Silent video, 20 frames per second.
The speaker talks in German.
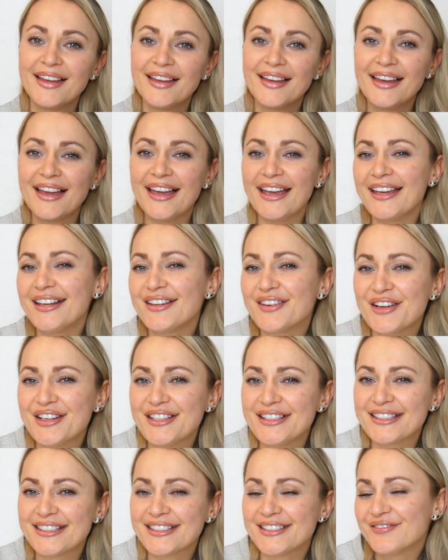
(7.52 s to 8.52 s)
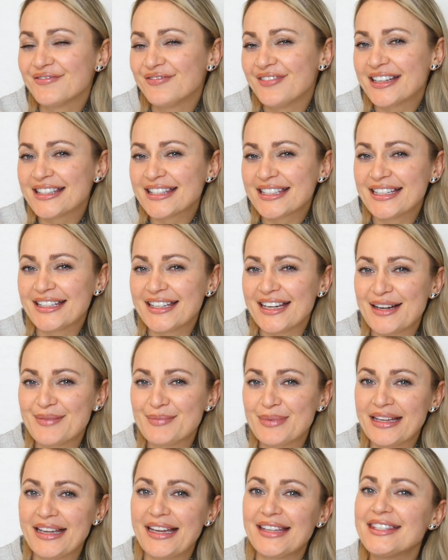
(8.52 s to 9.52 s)
Hey Leute, was geht ab?
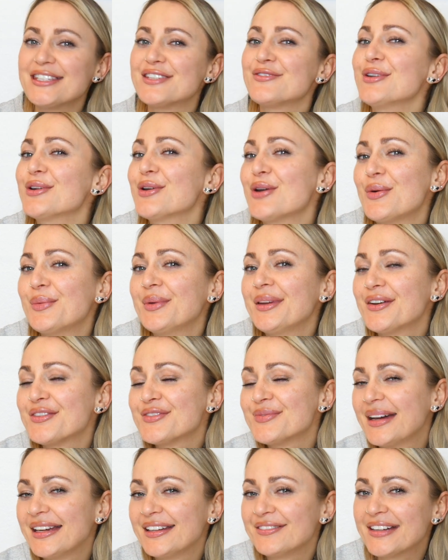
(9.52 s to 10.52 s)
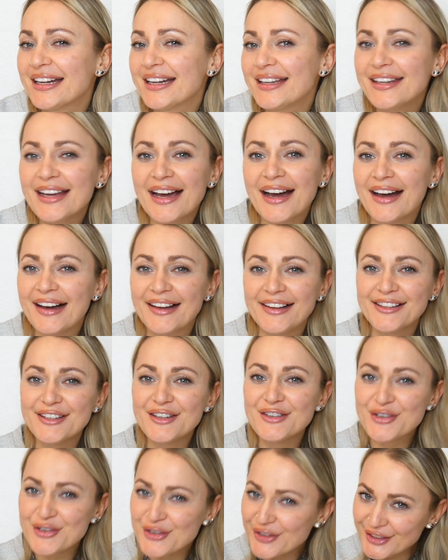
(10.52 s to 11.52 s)
Herzlich willkommen auf meinem Kanal.
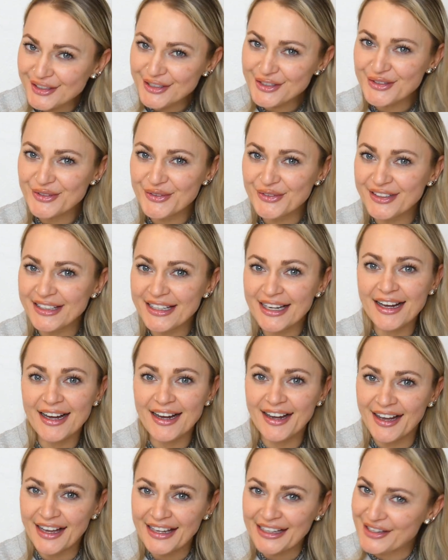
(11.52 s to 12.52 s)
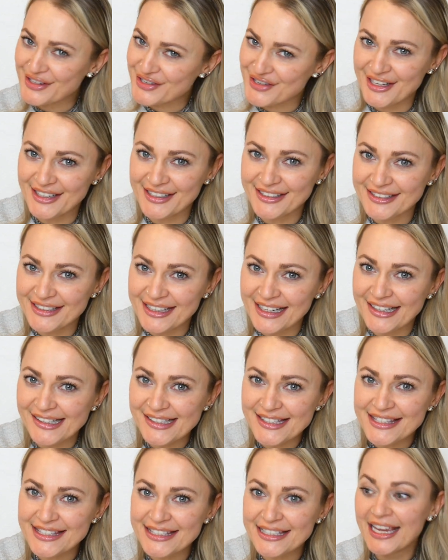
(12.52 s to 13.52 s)
Schön, dass du wieder eingeschaltet
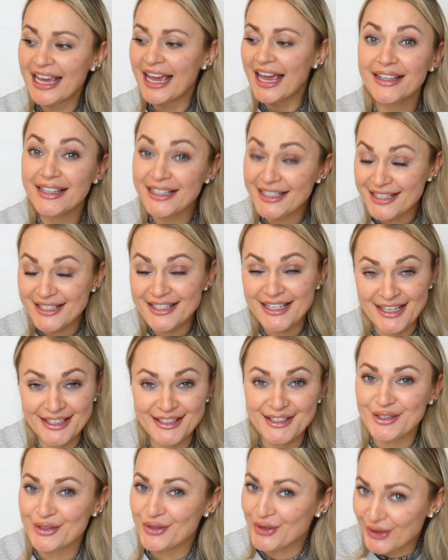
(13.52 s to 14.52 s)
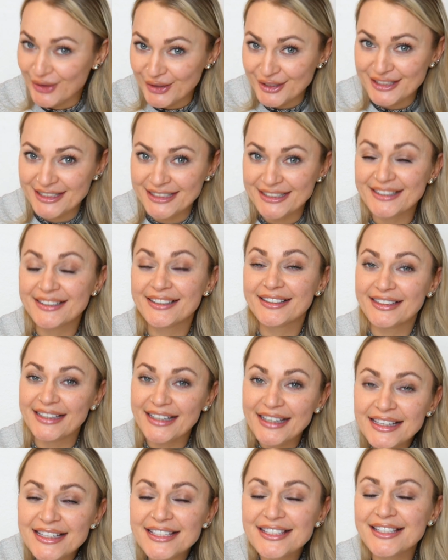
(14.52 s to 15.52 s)
hast. Ich teste heute
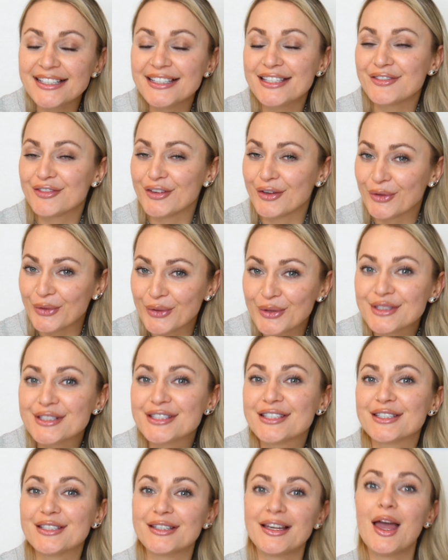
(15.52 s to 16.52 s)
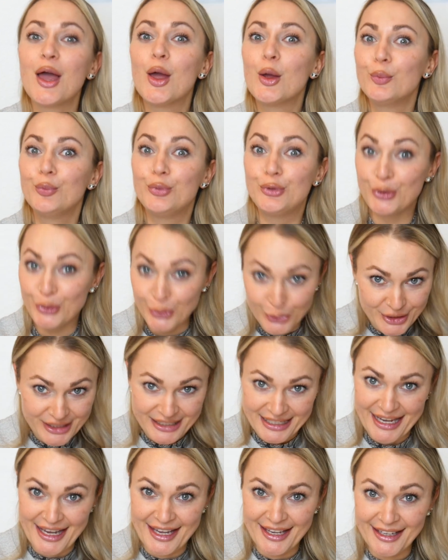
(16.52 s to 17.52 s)
richtig verrückte
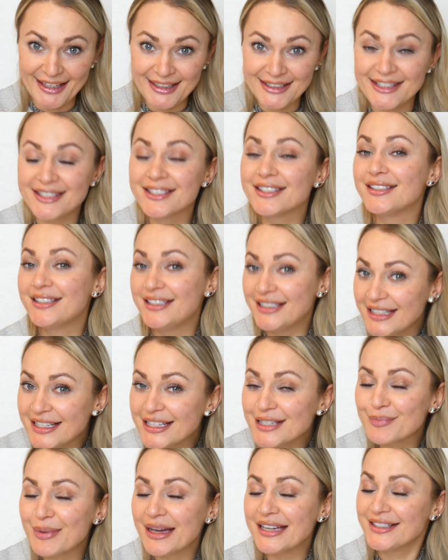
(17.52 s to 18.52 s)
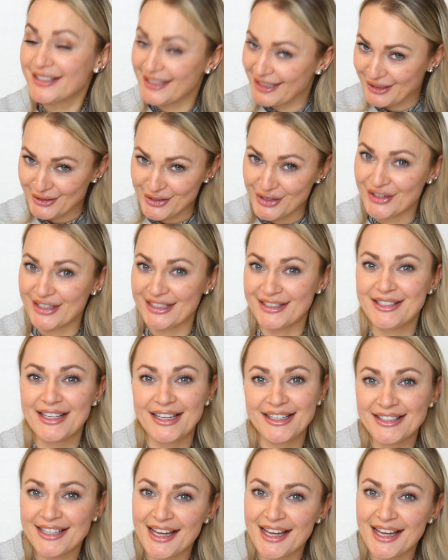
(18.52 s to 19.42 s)
Beauty-Hacks, die ich bei TikTok entdeckt